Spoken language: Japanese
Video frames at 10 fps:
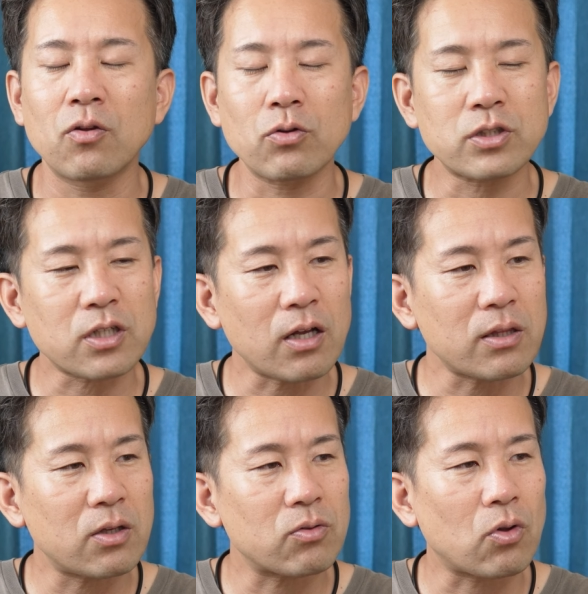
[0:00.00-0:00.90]
どっちかっ
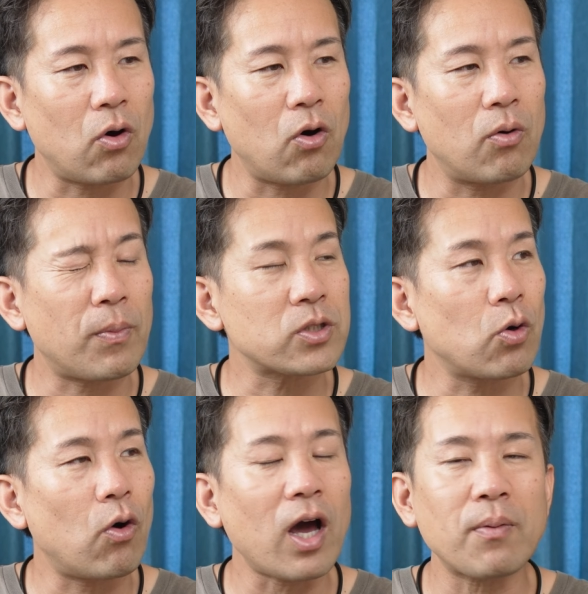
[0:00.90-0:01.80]
ていうと、まあ、
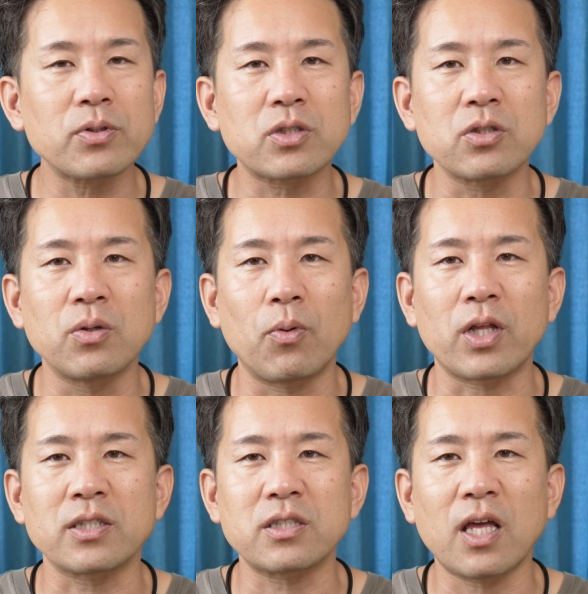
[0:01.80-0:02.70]
障害物も
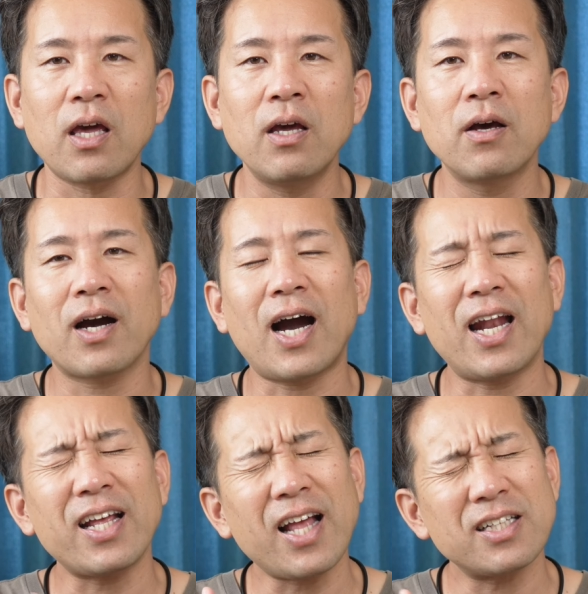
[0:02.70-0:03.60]
ですね、
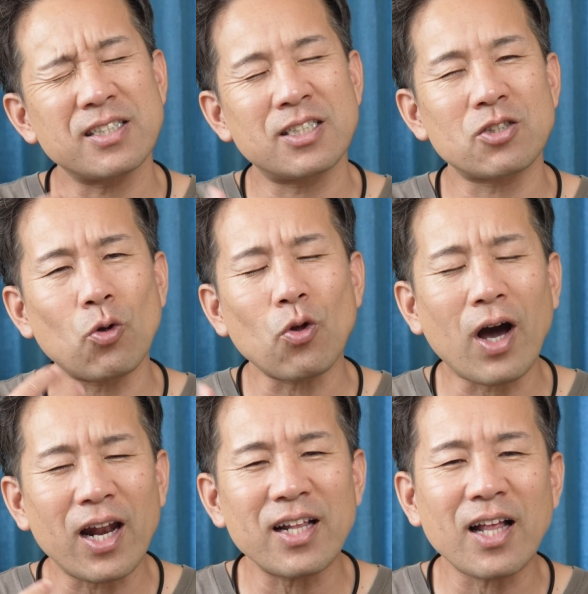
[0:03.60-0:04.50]
体、人の
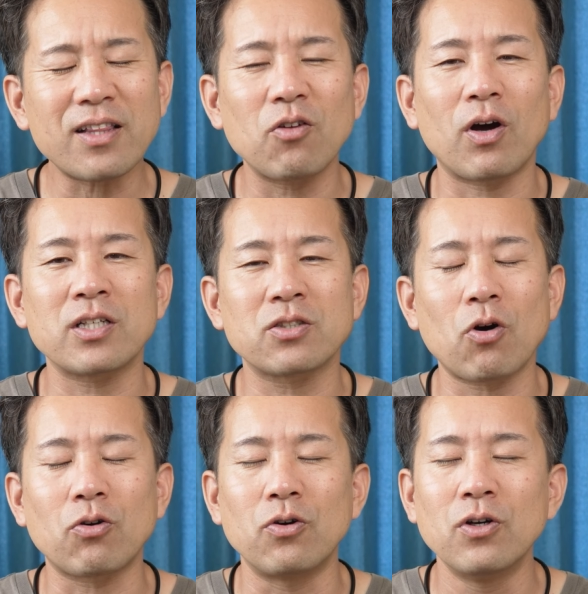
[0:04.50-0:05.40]
体っていうのがす
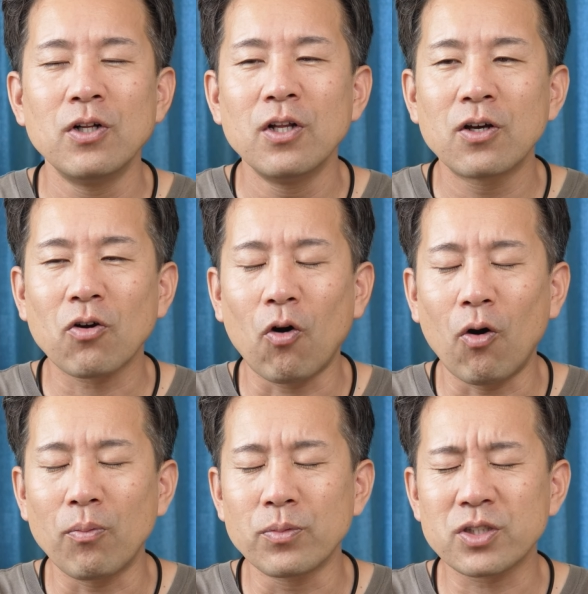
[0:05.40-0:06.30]
ごく、
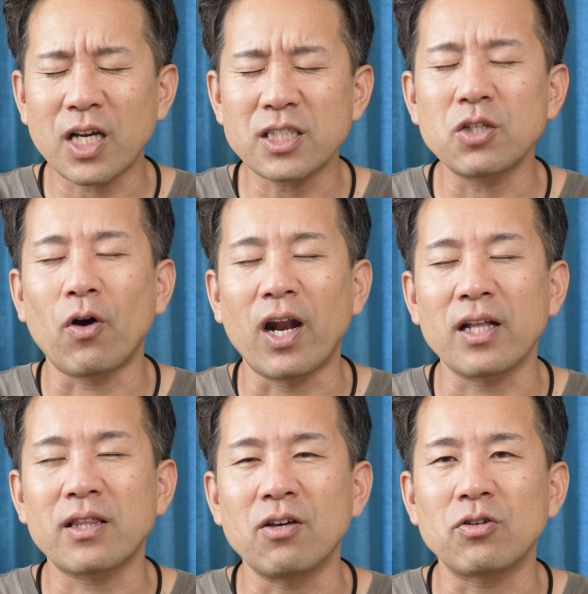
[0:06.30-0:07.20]
こう、難しいのか
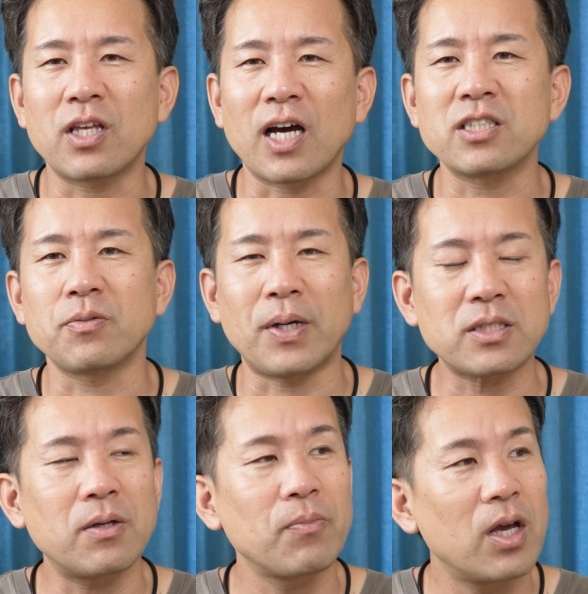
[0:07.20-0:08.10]
なっていう気がしま
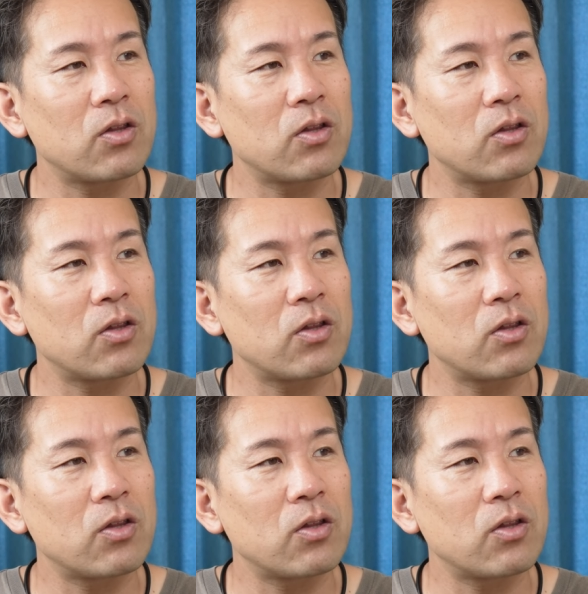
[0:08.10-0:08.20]
す。